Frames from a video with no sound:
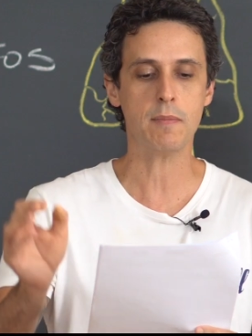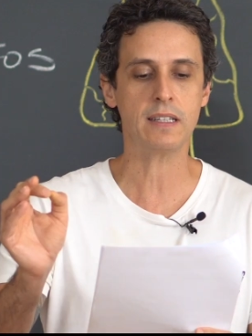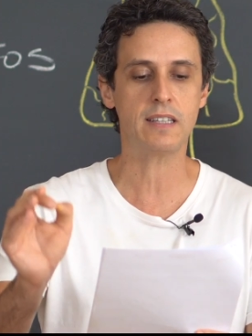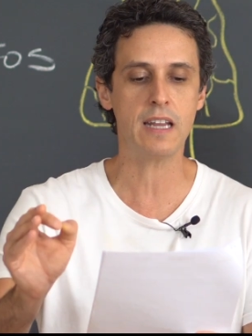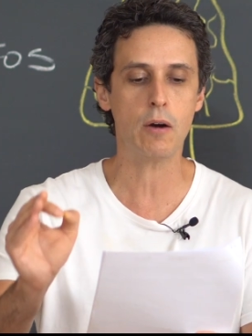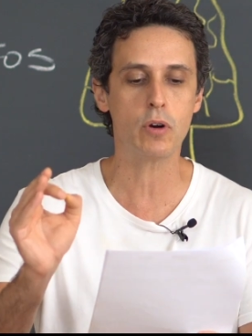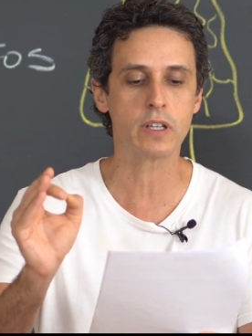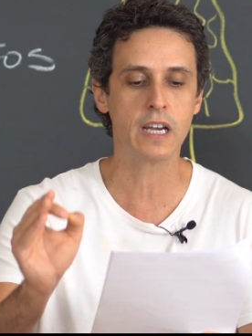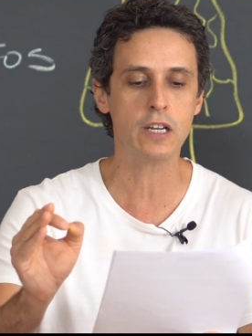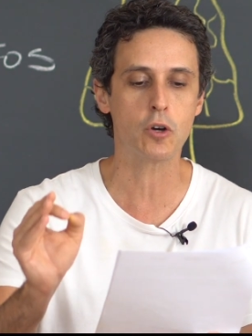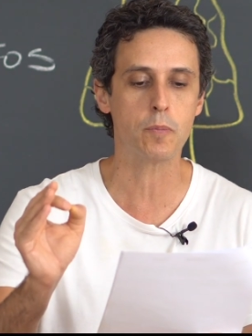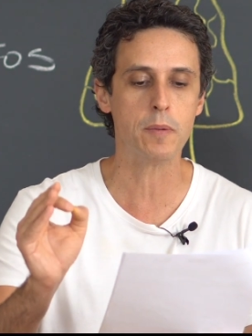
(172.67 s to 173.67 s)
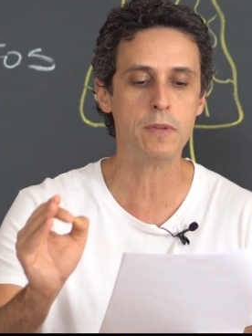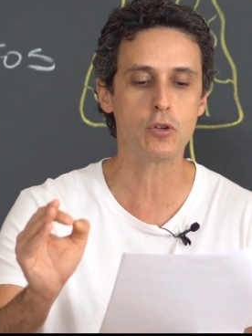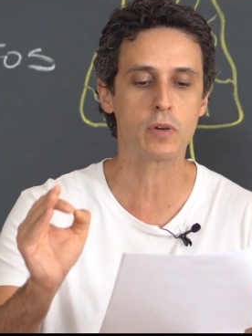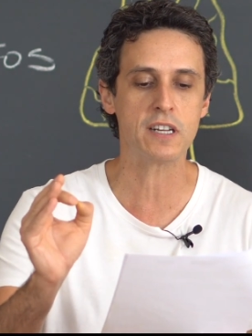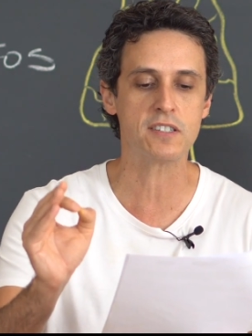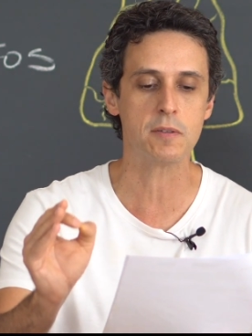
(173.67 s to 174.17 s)
Que material orgânico
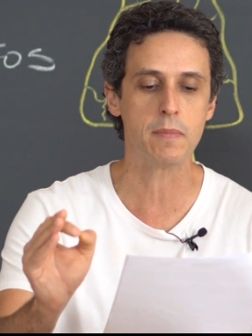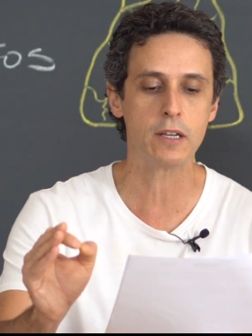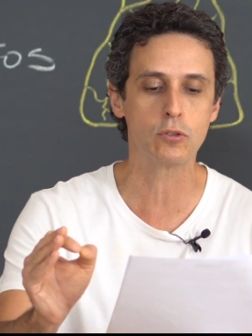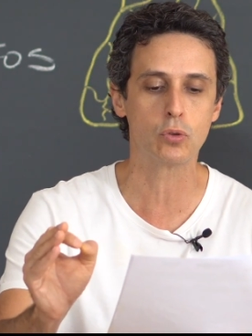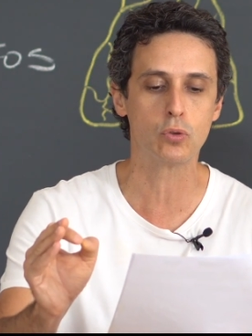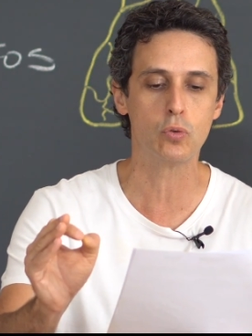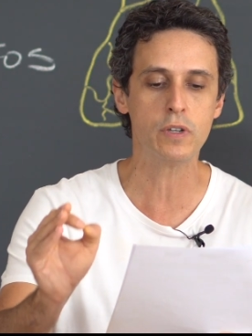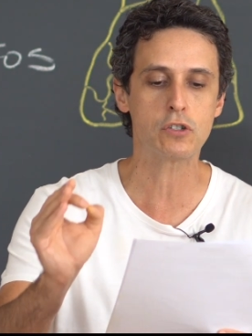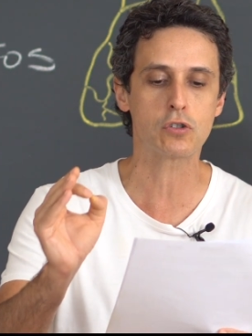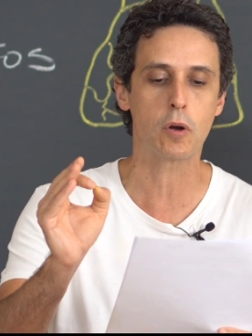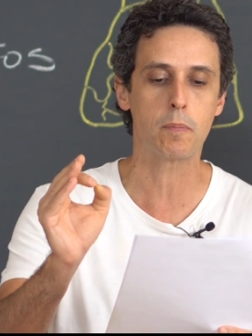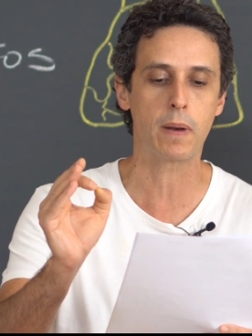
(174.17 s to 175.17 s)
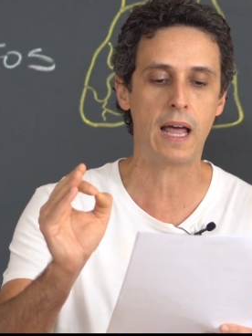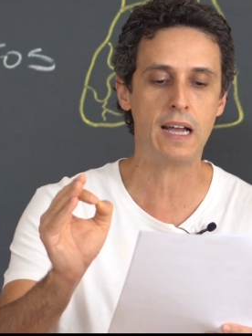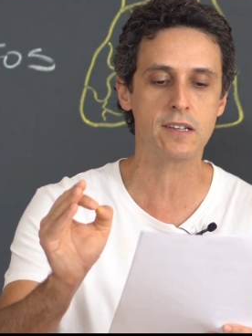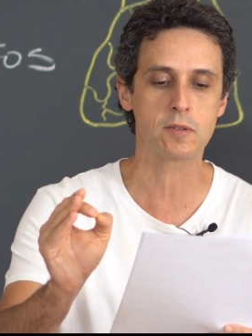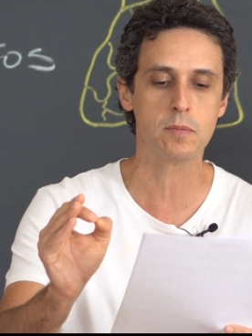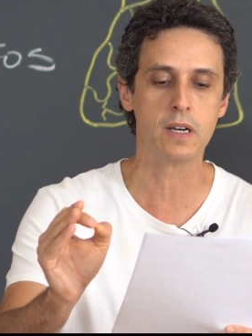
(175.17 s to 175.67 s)
permite o crescimento do
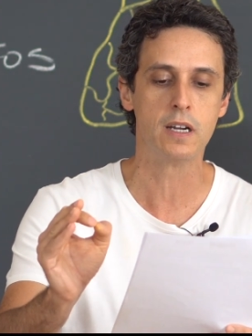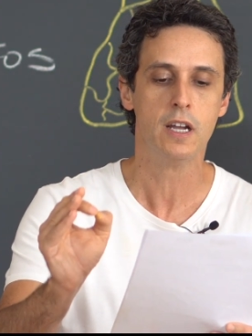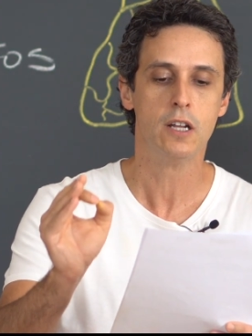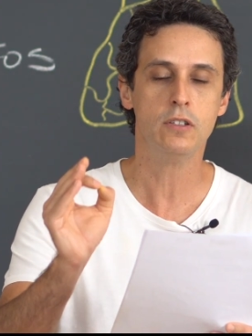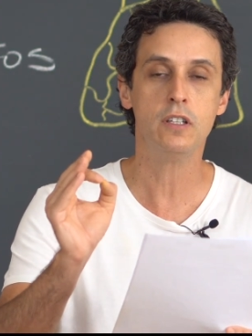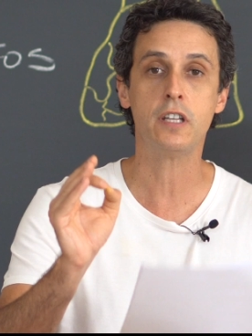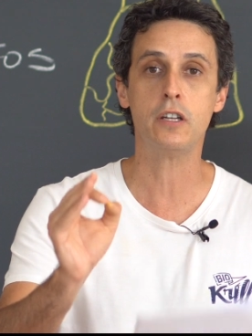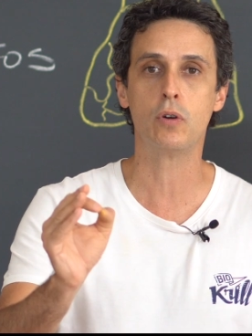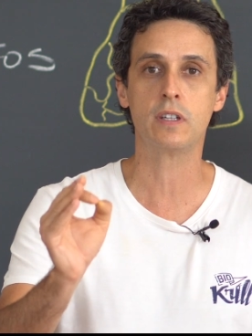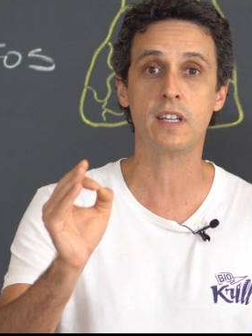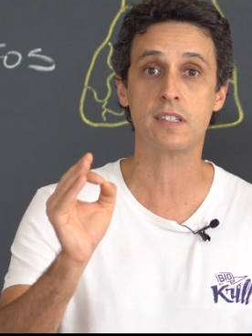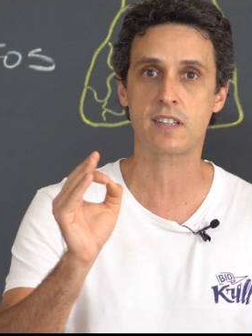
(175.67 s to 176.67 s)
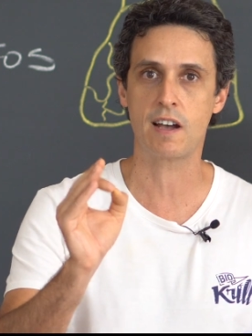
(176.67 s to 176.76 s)
histoplasma no interior das